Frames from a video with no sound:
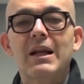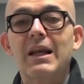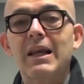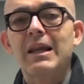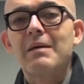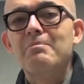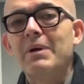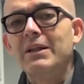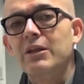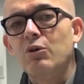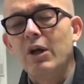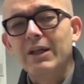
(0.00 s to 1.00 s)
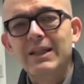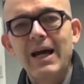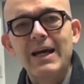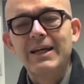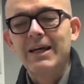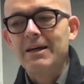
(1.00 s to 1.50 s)
La particolarità
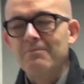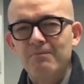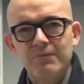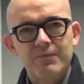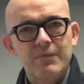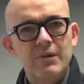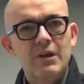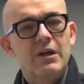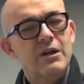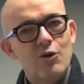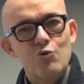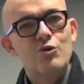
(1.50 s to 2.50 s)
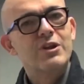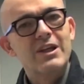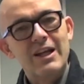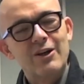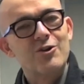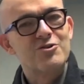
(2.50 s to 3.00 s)
è che mh, mm, una
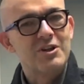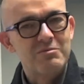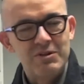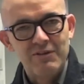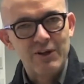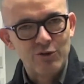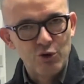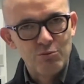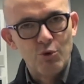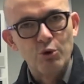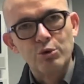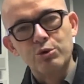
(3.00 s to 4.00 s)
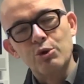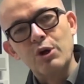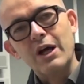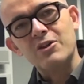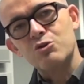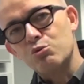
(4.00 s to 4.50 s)
delle cose che mi divertono
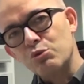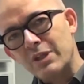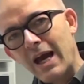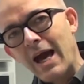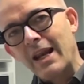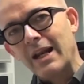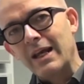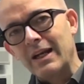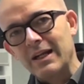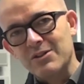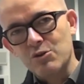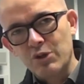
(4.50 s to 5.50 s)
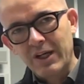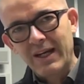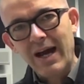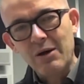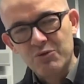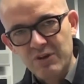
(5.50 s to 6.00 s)
molto è studiare la relazione
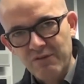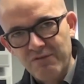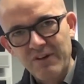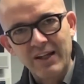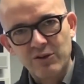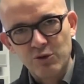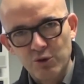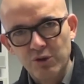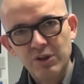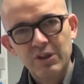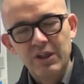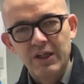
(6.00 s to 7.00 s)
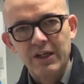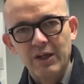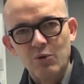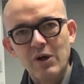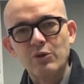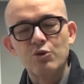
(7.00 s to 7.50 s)
causa-effetto
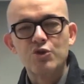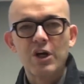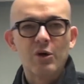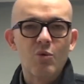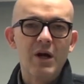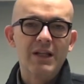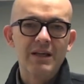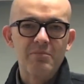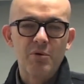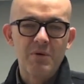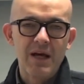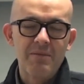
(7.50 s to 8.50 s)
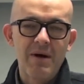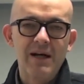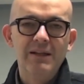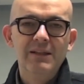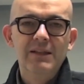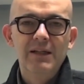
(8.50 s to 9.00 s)
eh, quando c'è qualche
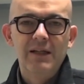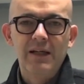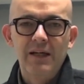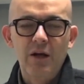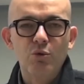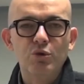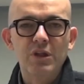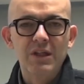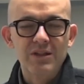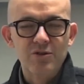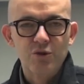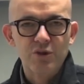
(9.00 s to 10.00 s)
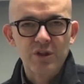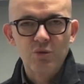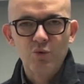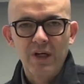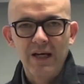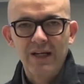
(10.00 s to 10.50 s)
problema eh, nell'utilizzo di
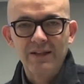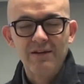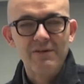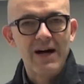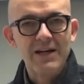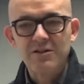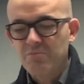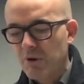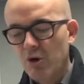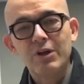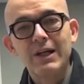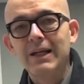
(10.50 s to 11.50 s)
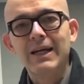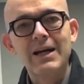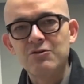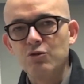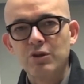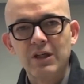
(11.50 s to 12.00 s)
un eh, device, però nel
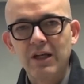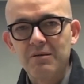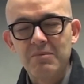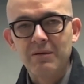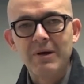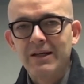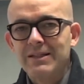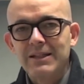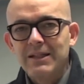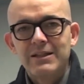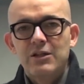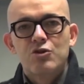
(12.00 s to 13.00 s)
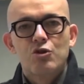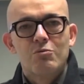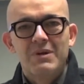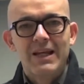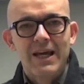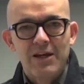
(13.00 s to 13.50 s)
caso del BlackBerry Z10 non
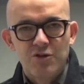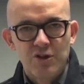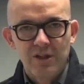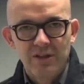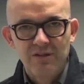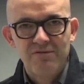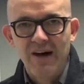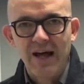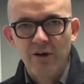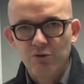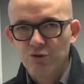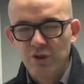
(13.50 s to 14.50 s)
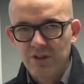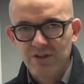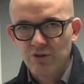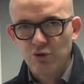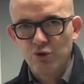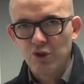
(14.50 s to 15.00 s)
mi riesce di farlo, cioè nel
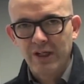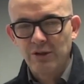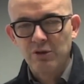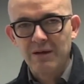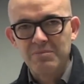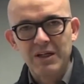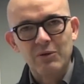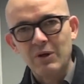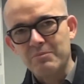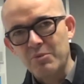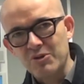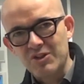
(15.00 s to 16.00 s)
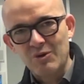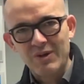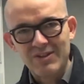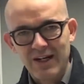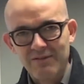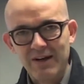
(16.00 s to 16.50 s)
senso sto cercando di capire quali possano
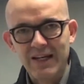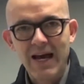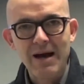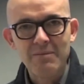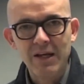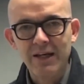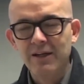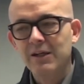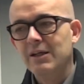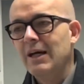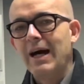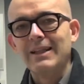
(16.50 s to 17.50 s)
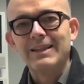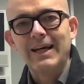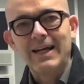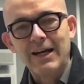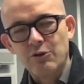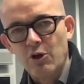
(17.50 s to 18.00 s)
essere variabili
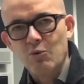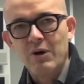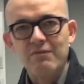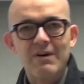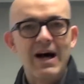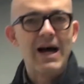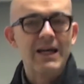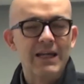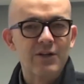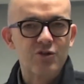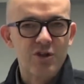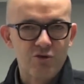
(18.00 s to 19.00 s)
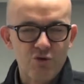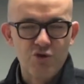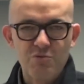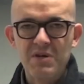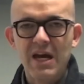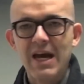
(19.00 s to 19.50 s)
attaccato al wifi, acceso il
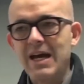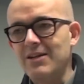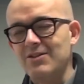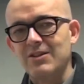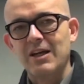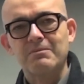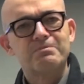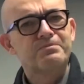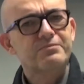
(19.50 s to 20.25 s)
GPS,